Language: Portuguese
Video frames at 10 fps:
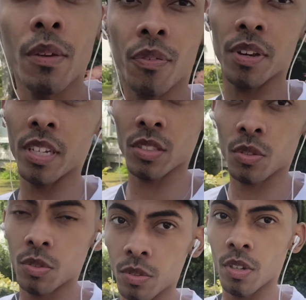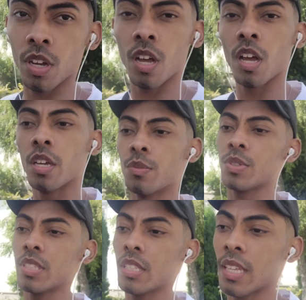fresco. E
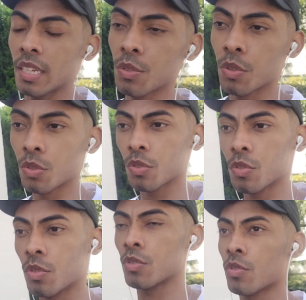você tá no,